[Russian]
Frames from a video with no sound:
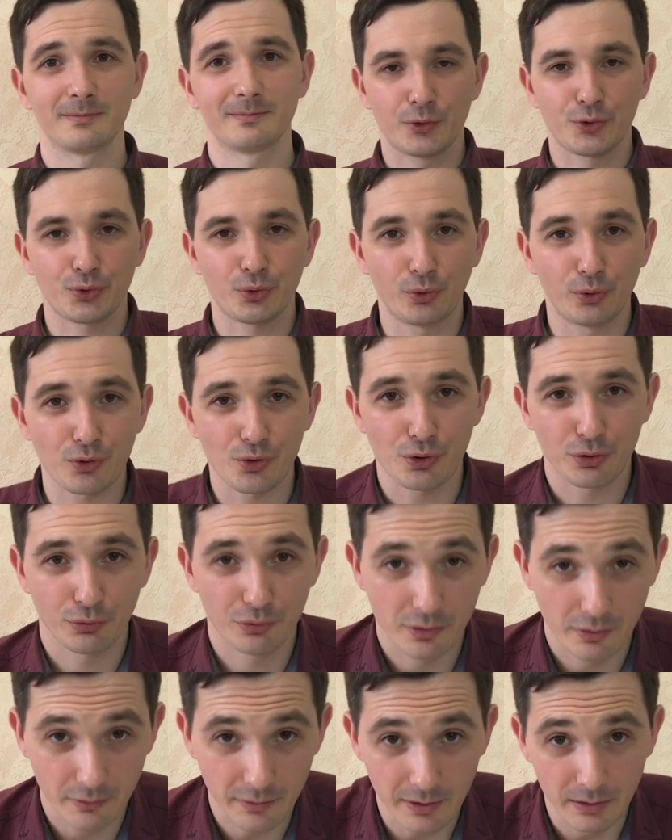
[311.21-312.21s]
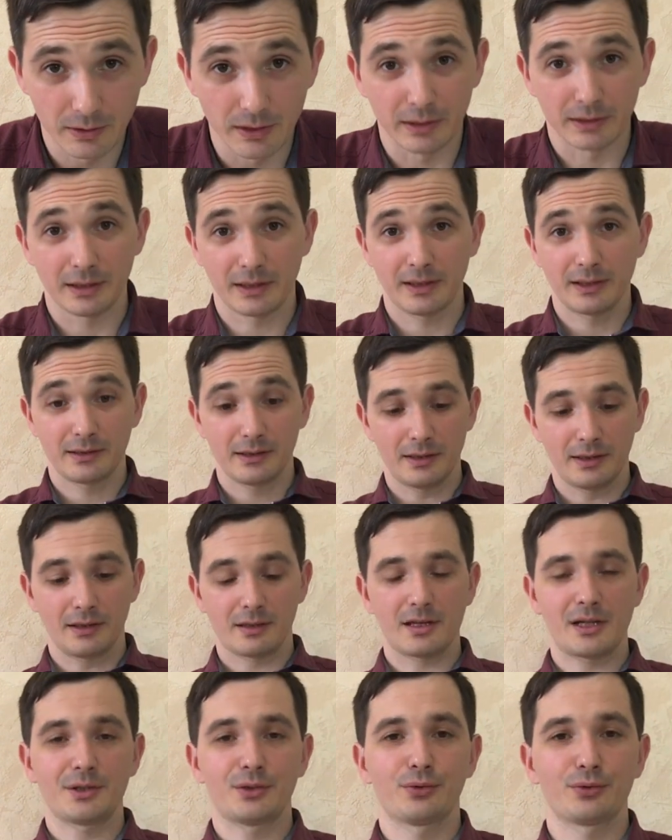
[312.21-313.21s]
Что очень удивило, так это
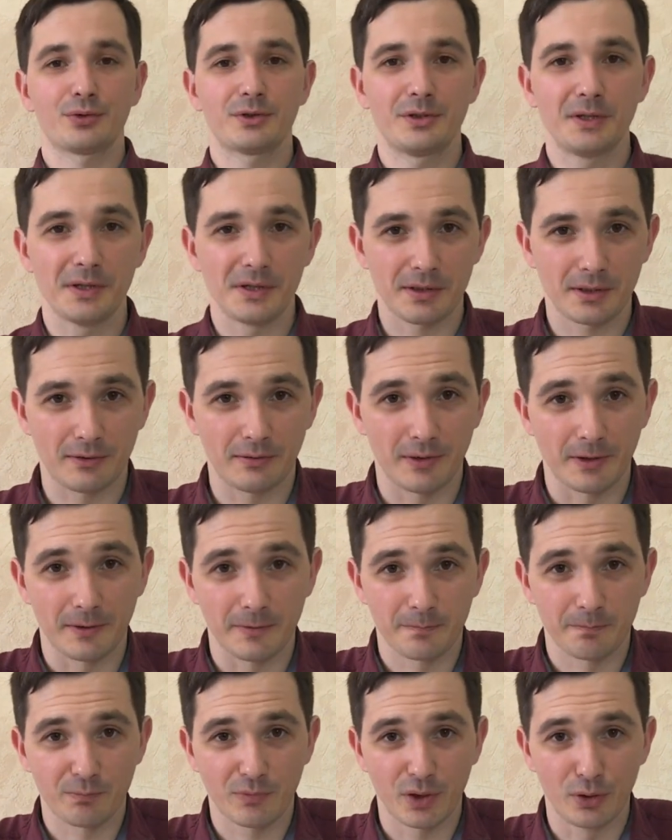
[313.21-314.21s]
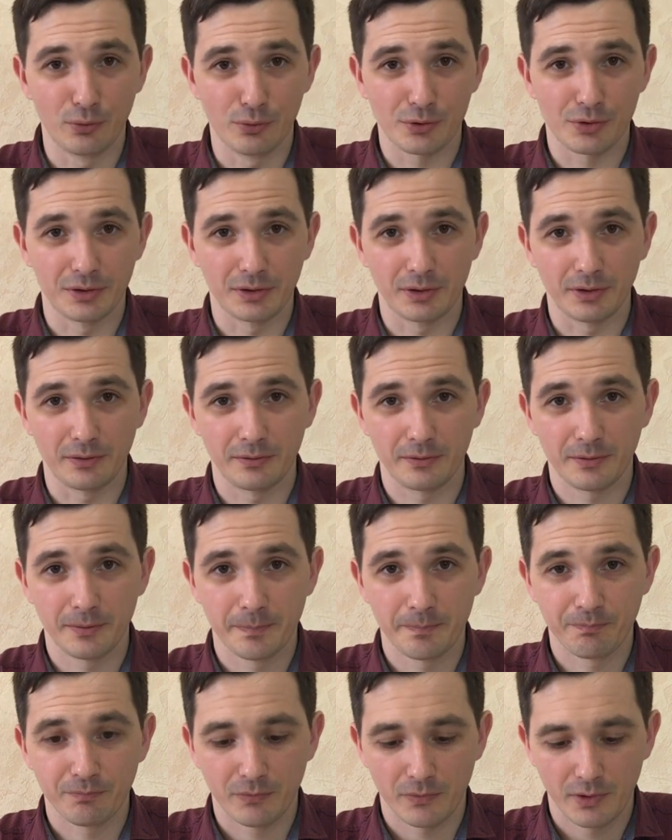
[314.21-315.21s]
радиус действия наушников
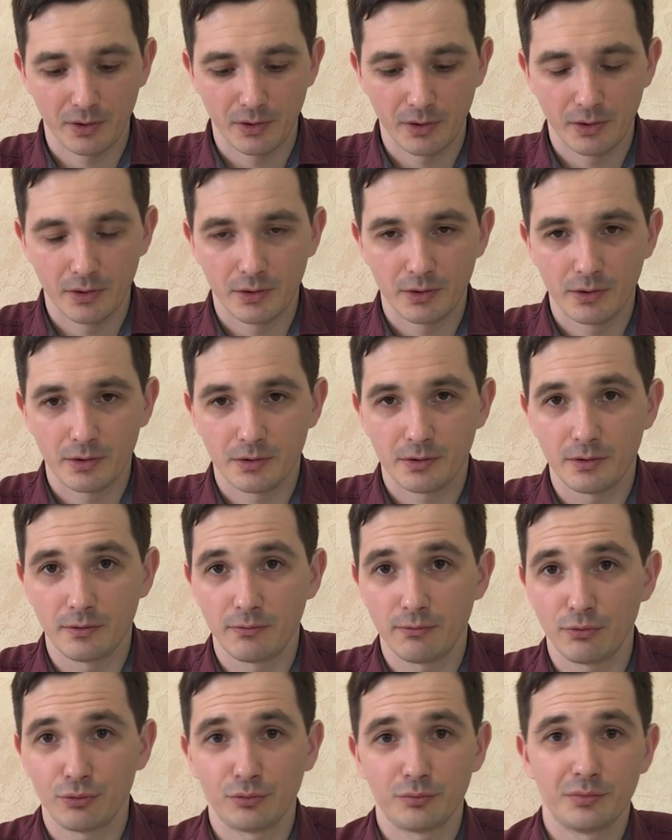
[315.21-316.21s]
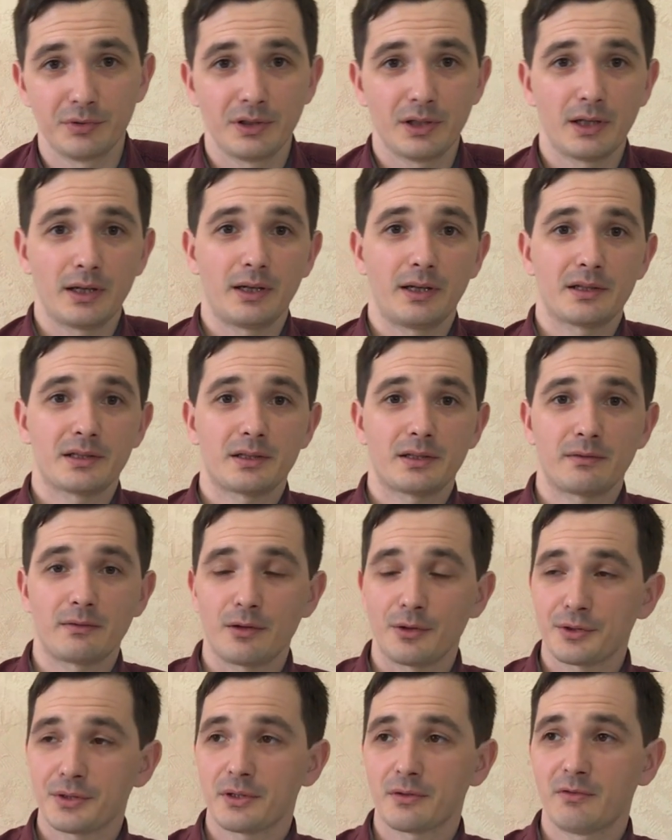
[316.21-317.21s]
телефон у меня
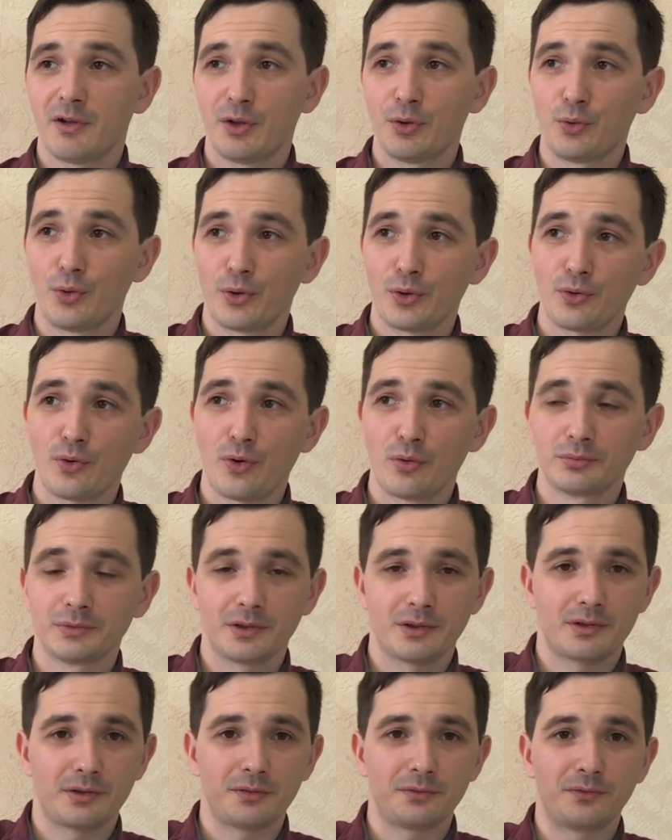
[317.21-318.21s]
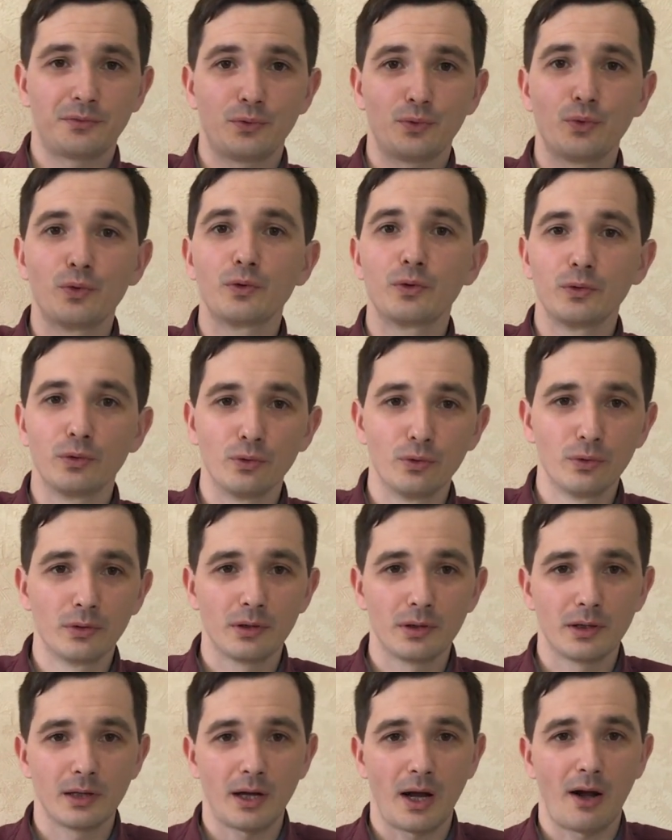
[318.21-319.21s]
оставался в одной комнате в углу,
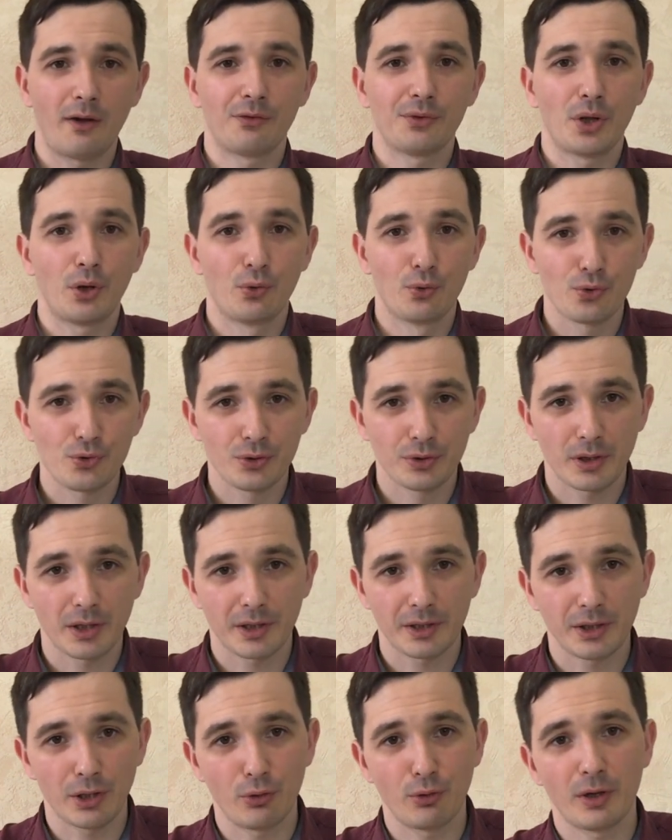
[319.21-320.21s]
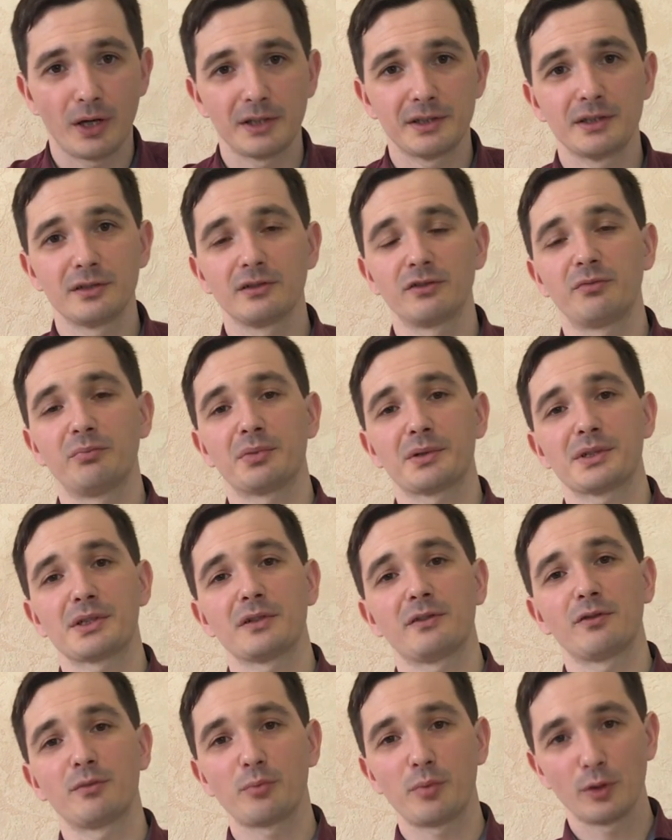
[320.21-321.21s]
а в наушниках я уходил в
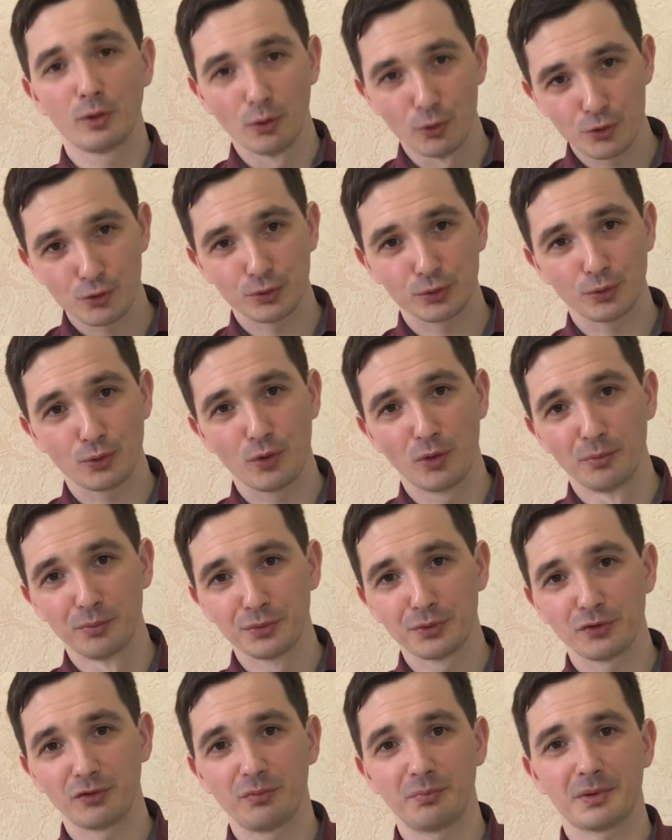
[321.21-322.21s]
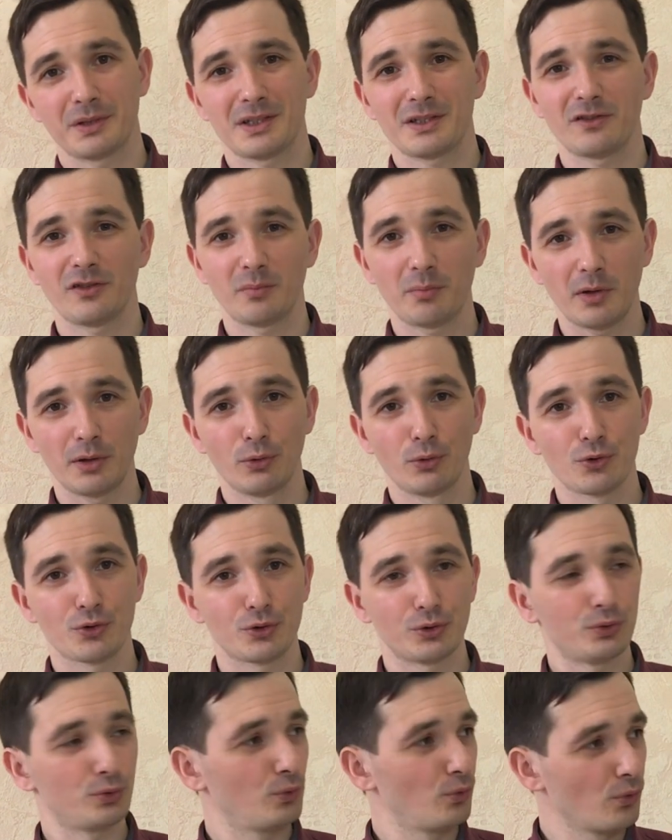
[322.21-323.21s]
противоположную комнату, в
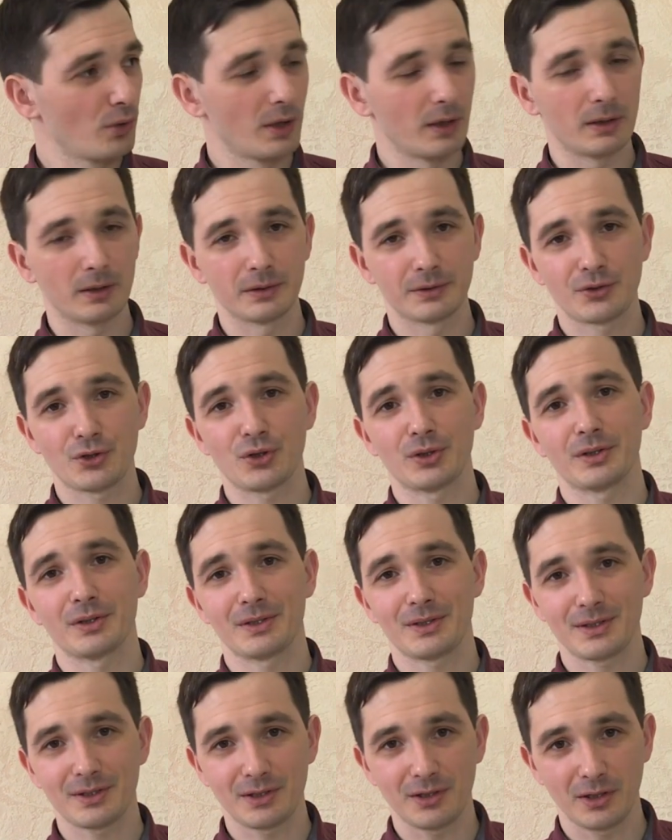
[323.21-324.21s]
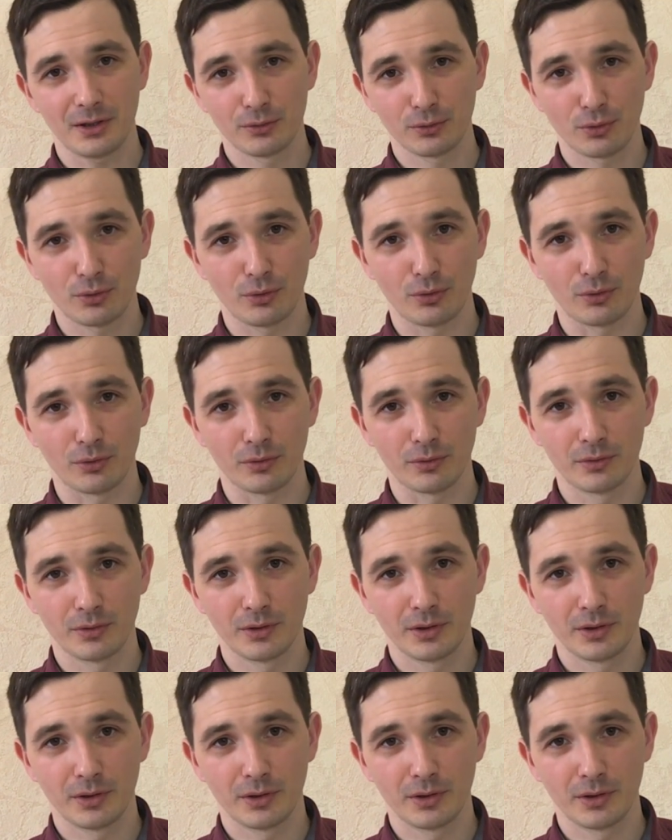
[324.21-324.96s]
противоположный угол, через стенку.